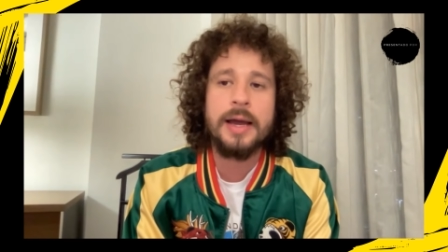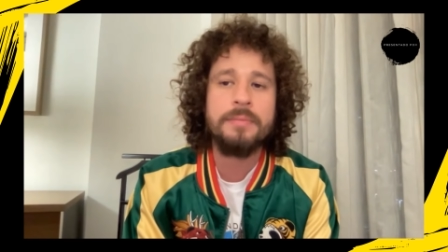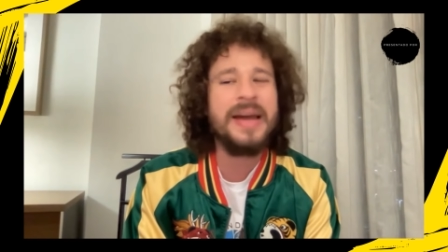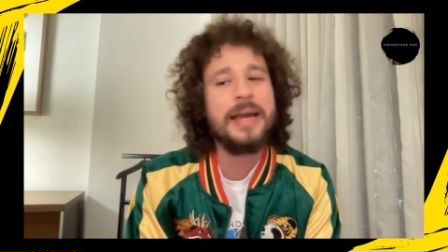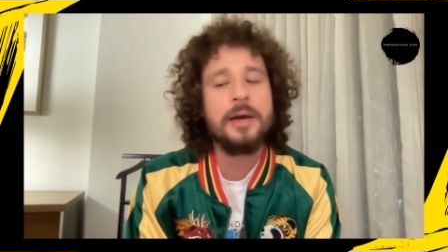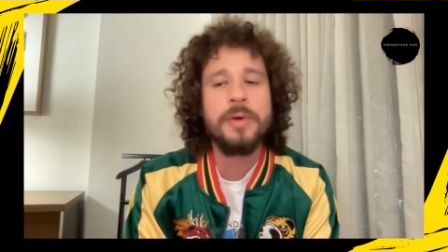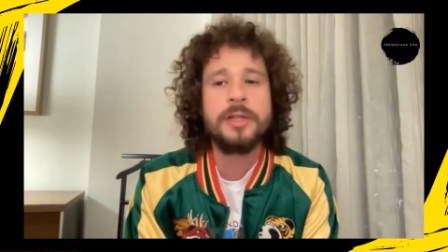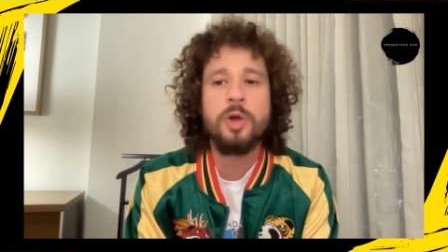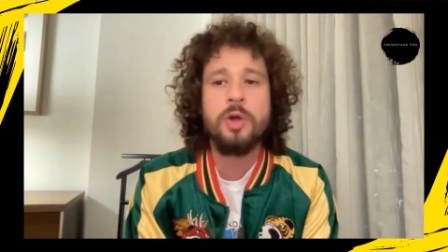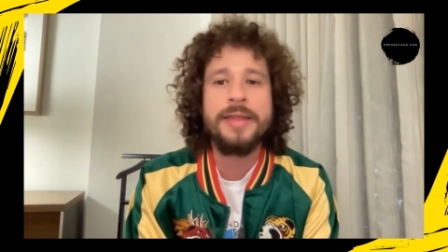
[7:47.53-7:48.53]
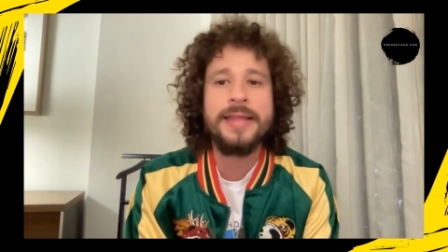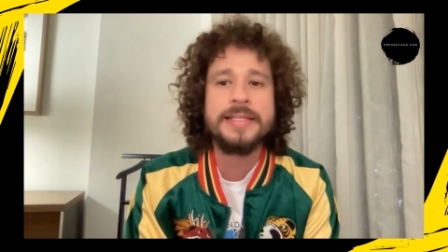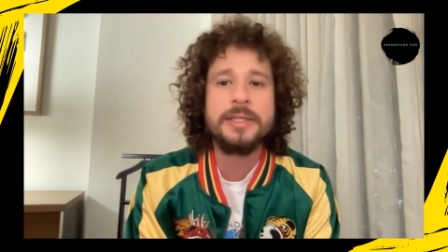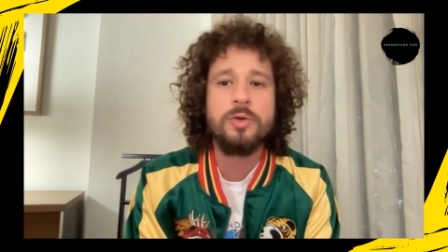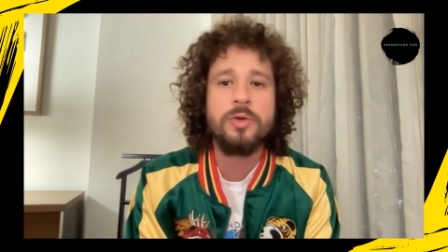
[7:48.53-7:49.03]
vaya, como en todo hay
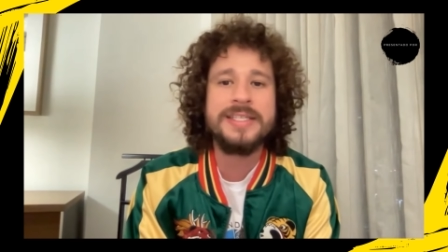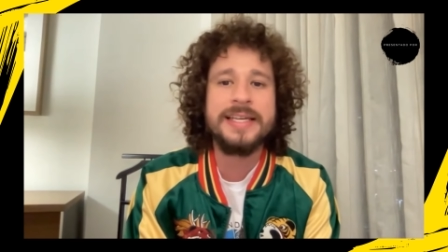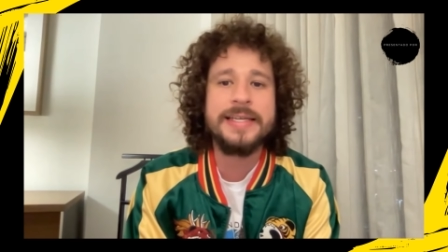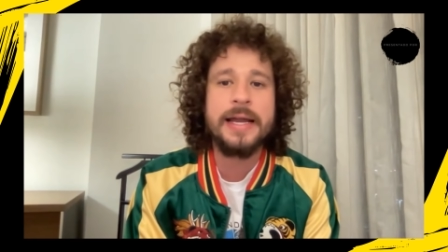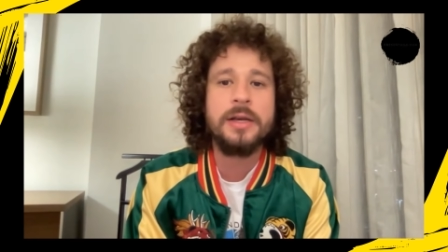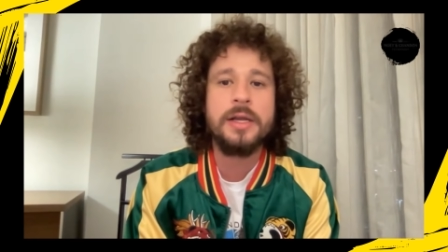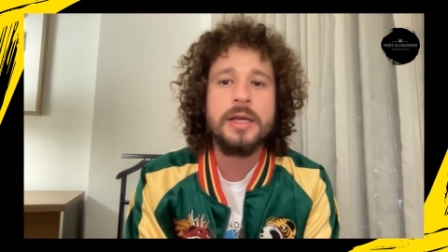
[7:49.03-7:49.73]
días que uno dice ya,